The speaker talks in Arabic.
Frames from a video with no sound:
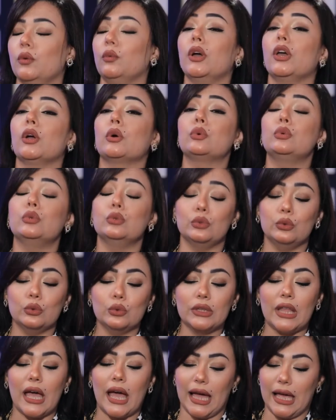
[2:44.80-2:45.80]

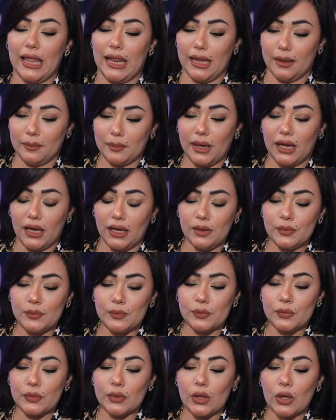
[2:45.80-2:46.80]
ويقودون أحلامها
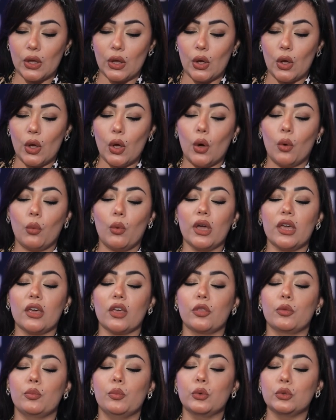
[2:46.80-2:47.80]

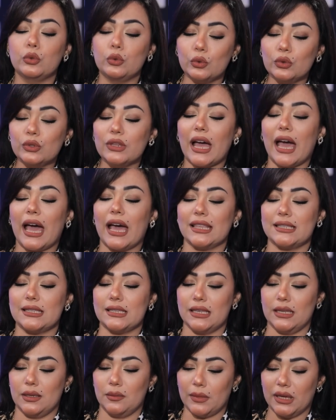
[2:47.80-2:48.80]
ويثبطون
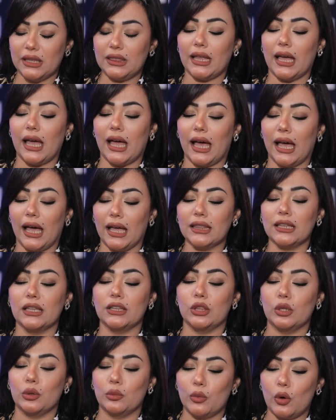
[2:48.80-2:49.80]
عزيمتها عن
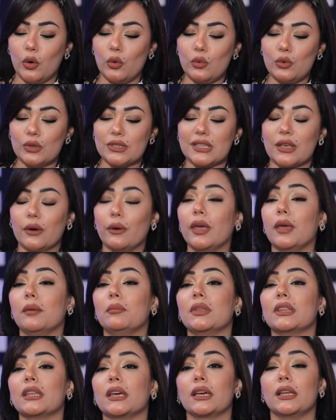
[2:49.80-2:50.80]
النمو سواء
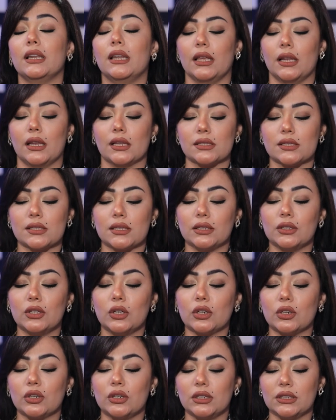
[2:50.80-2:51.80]
من خلال
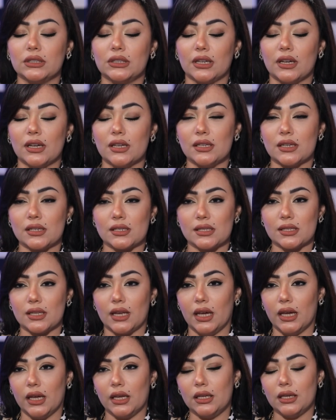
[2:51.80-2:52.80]
الصداقات غير
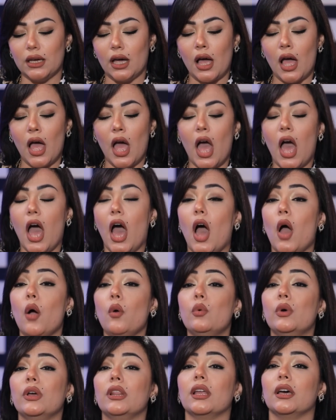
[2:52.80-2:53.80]
الصحية
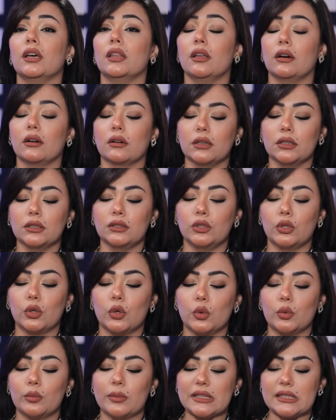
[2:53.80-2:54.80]
أو العلاقات
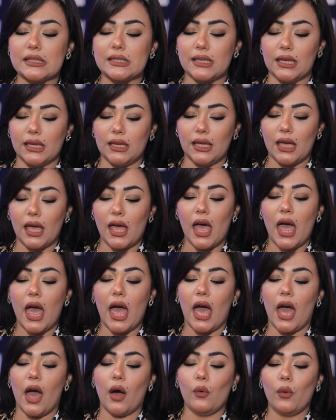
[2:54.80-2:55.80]
الرومانسية
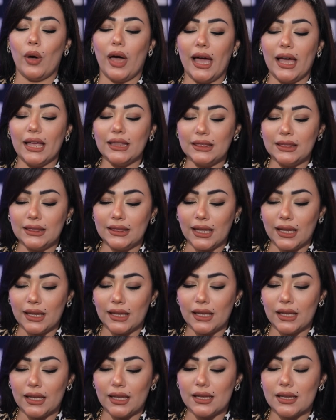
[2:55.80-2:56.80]
أو
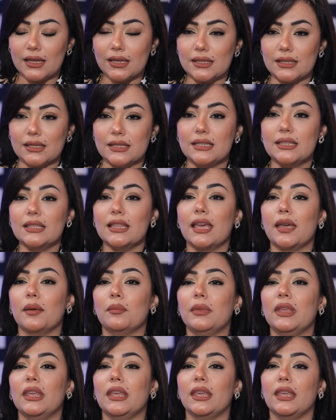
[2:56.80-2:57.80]
حتى
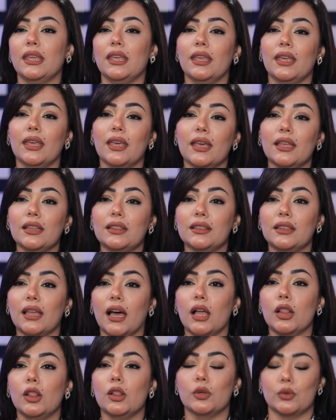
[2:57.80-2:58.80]
ديناميكيات
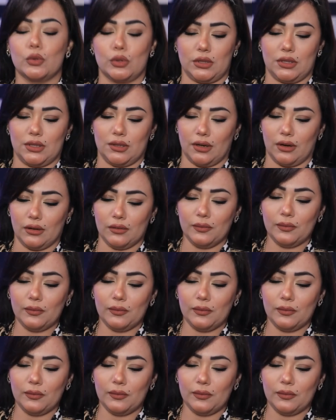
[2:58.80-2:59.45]
الأسرة